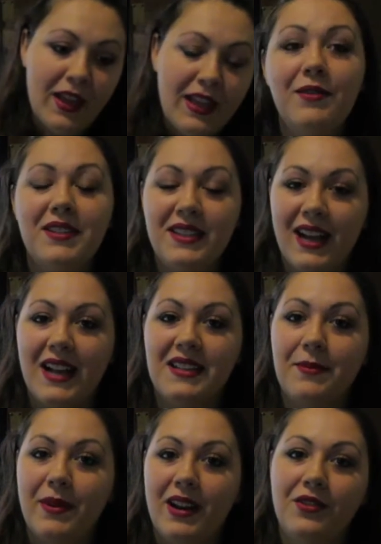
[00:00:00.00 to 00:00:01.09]
In questi
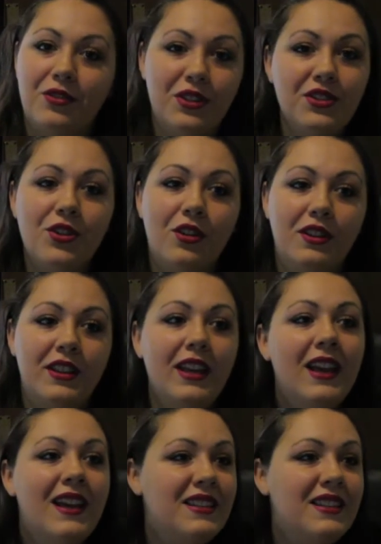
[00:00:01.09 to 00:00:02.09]
casi, parlando di di soldi